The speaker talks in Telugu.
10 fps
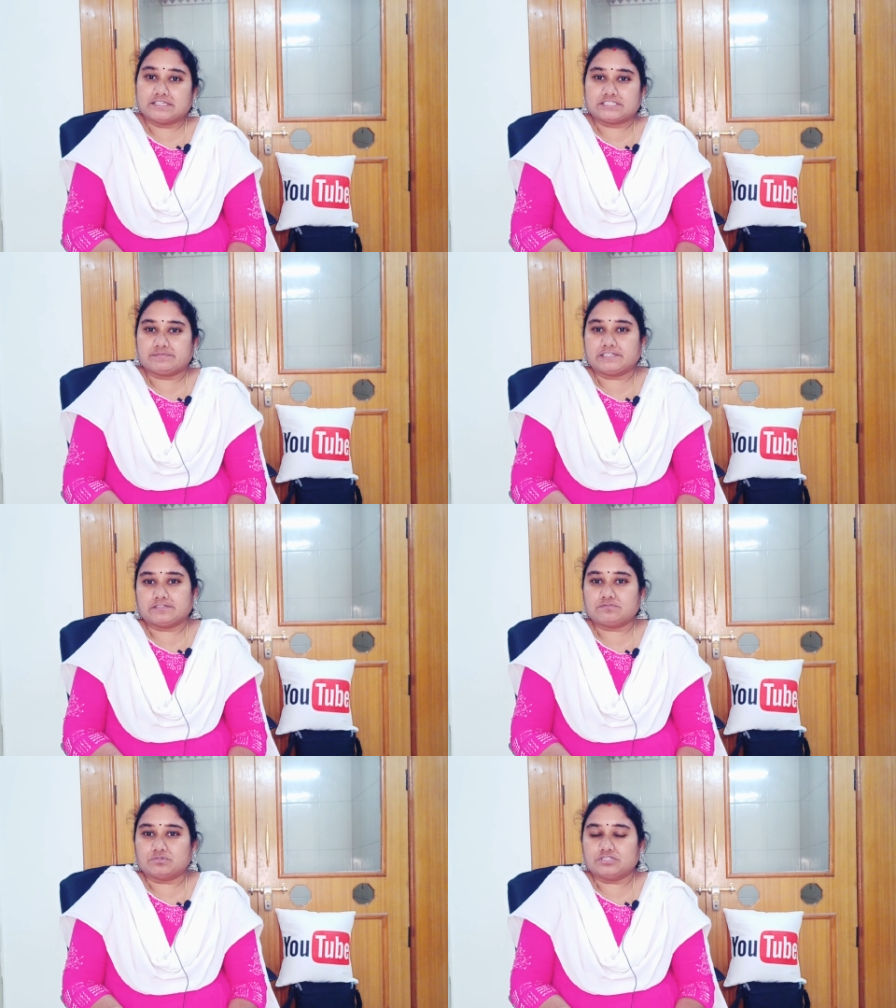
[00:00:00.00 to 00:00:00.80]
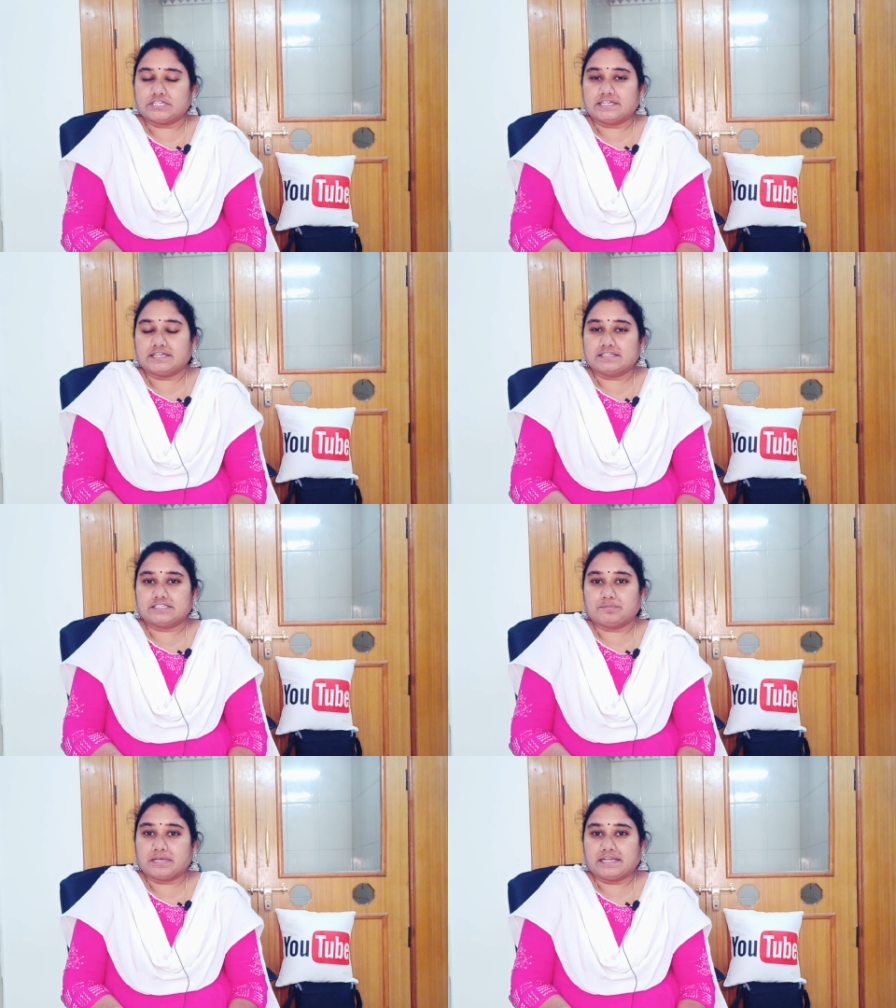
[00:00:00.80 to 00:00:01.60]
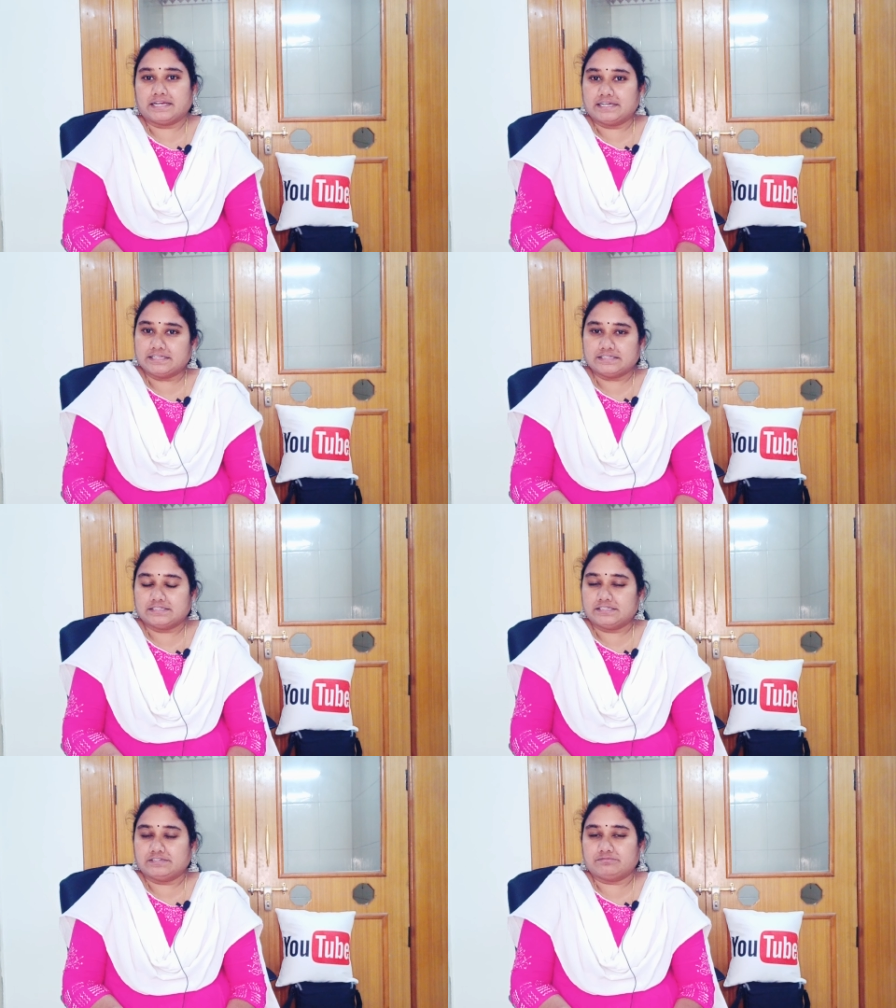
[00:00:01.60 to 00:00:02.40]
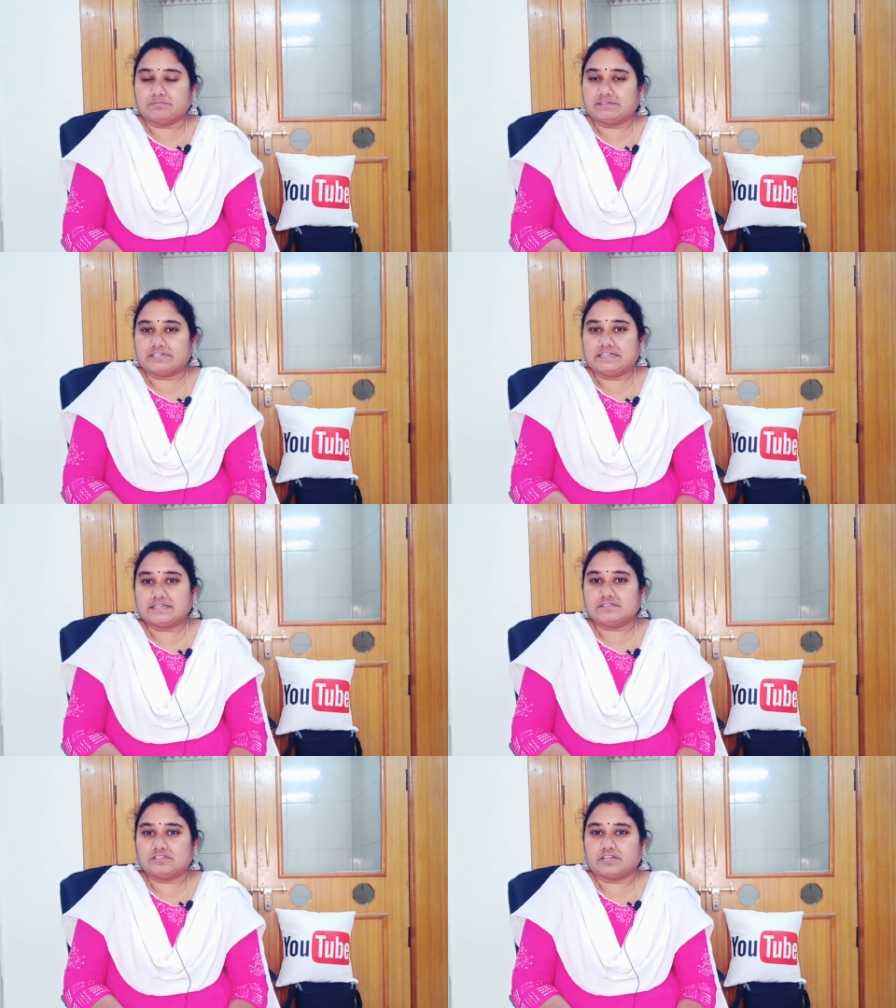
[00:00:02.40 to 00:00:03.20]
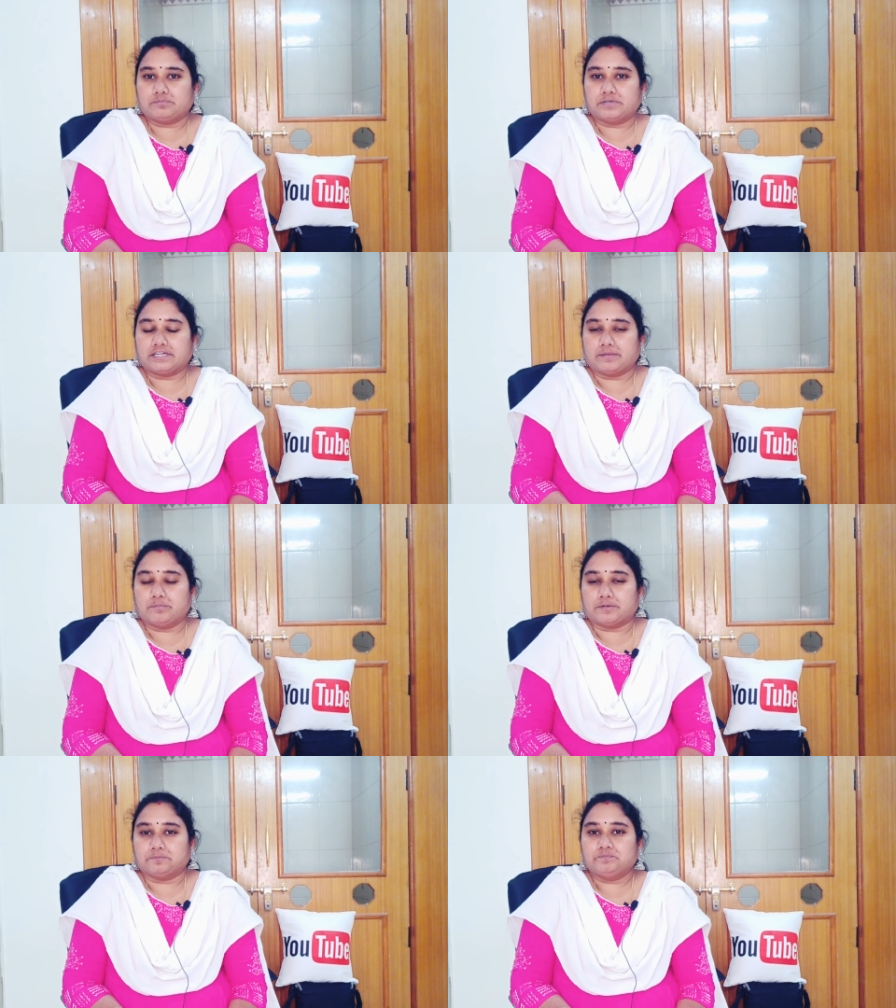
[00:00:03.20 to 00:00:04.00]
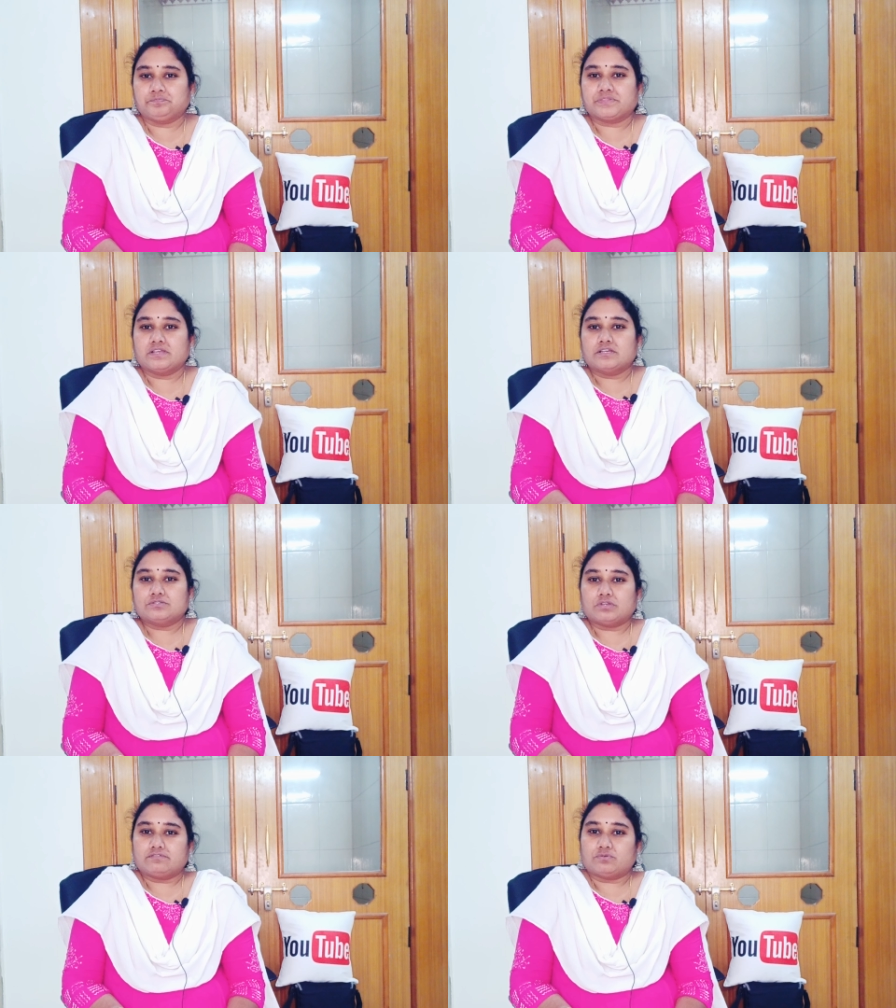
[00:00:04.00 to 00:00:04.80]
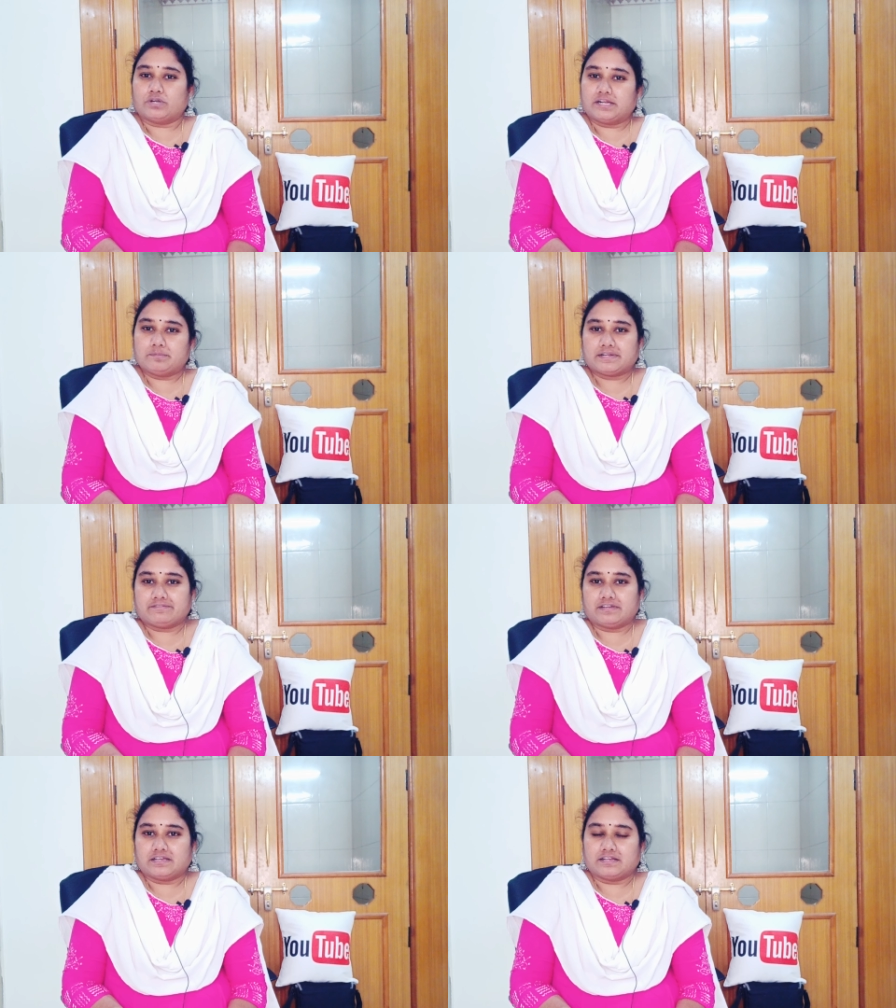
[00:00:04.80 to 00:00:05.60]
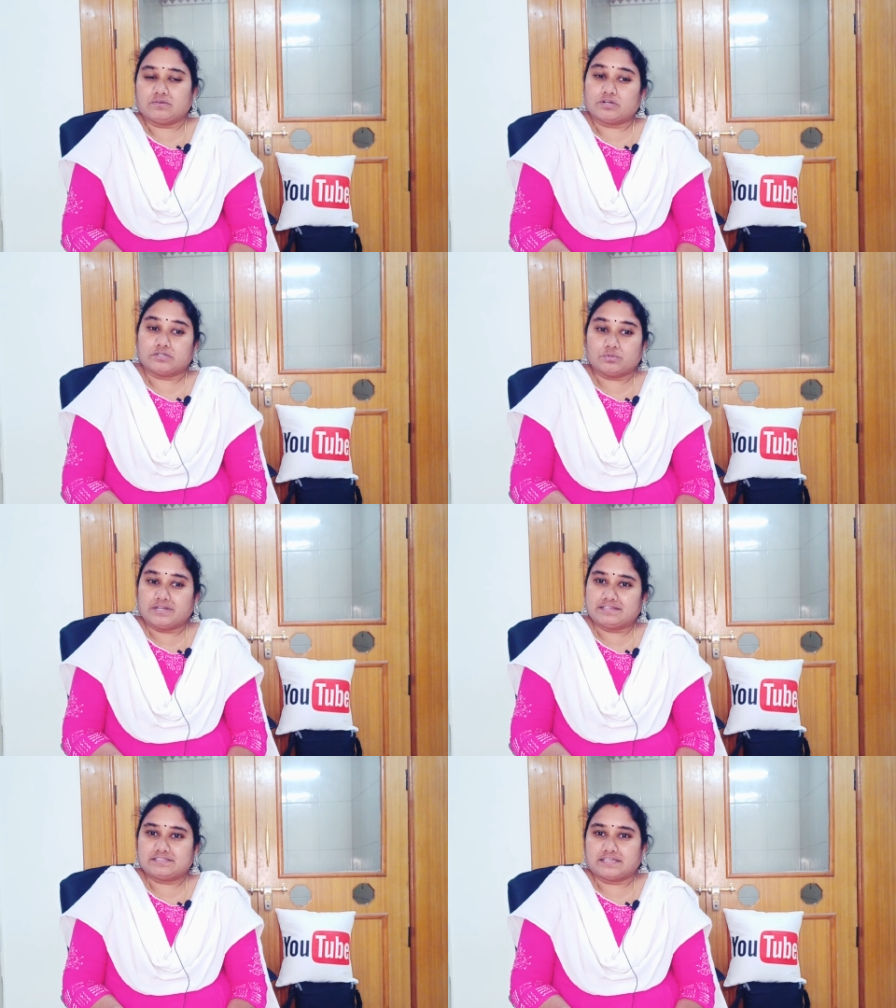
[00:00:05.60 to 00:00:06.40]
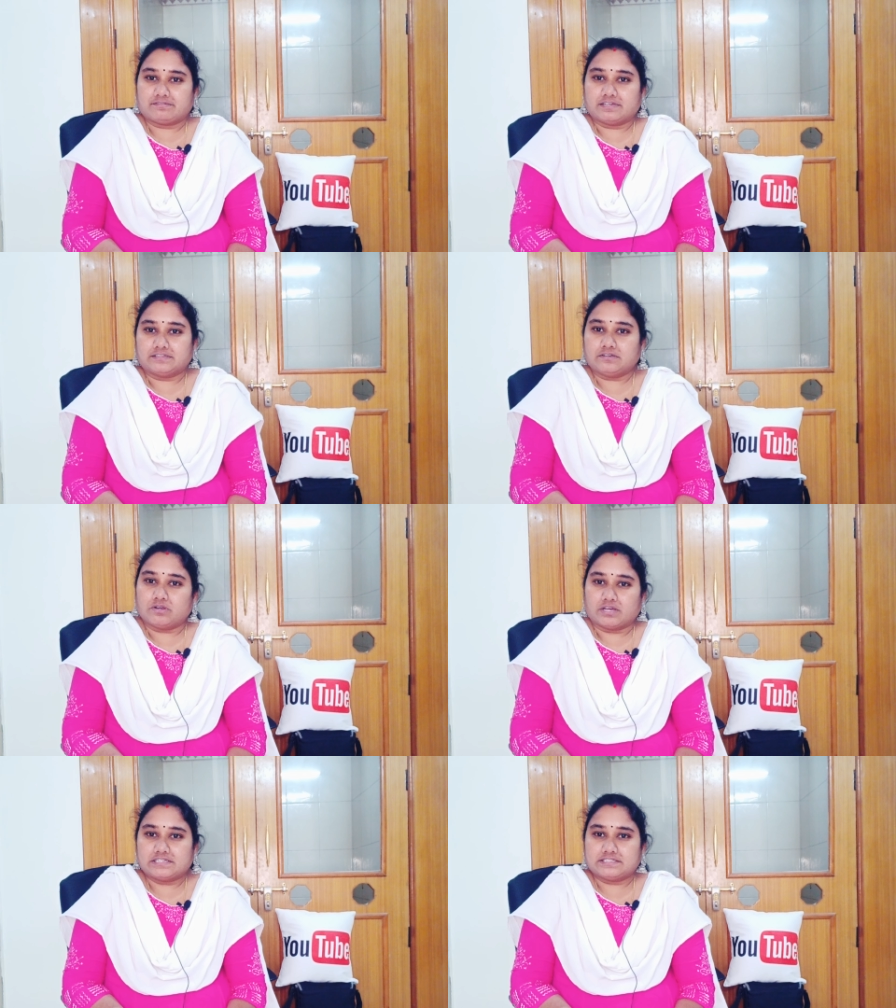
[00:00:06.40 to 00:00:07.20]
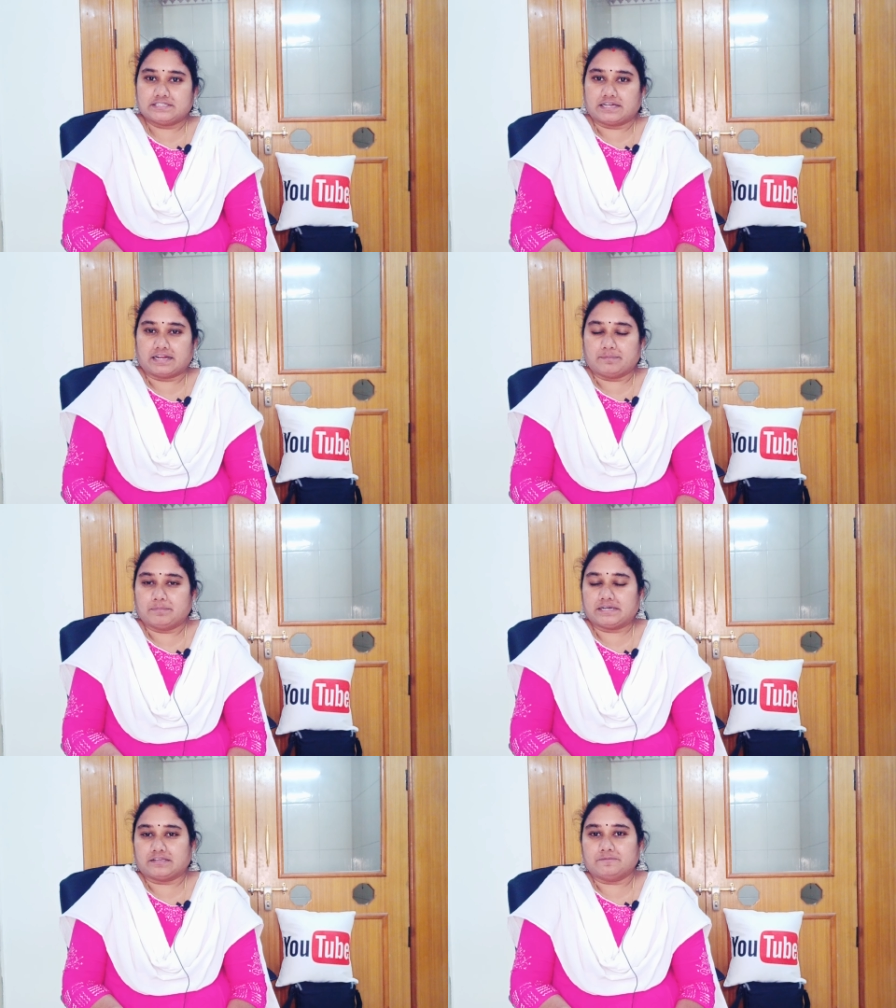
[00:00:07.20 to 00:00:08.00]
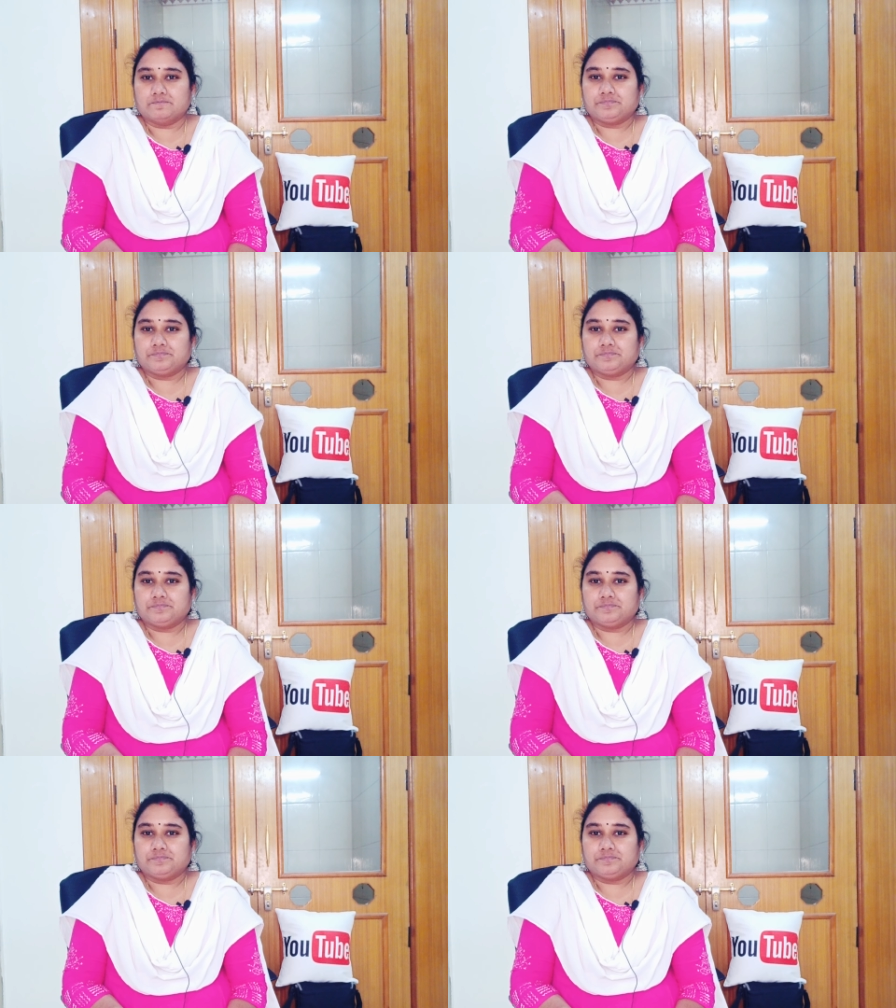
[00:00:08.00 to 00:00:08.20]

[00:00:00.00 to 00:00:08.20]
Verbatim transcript: మీకు ఇష్టమైతే ఫోన్ చేయండి అని చెప్పి ఆ లేడీ ఈ మా ఫ్రెండ్కి ఇచ్చారనమాట నెంబరు సో ఆ ఫోన్ నెంబర్ ఇవ్వగానే ఒక టూ డేస్ తర్వాత కాల్ చేశారు ఆ నెంబర్కి